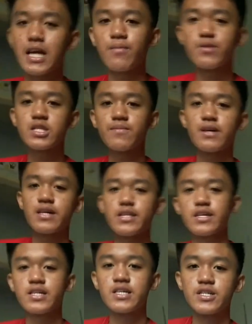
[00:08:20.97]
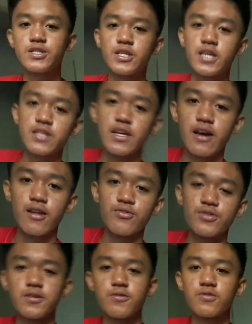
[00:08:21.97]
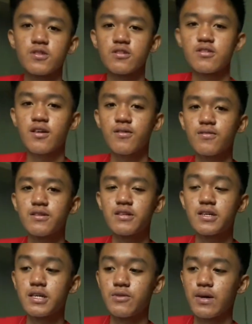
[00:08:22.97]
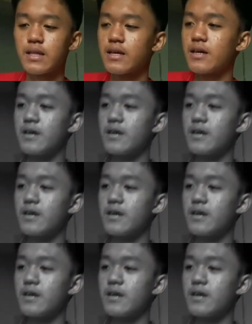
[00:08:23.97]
Salamat sa mga nag stay dahil unti-unti na akong iniiwan.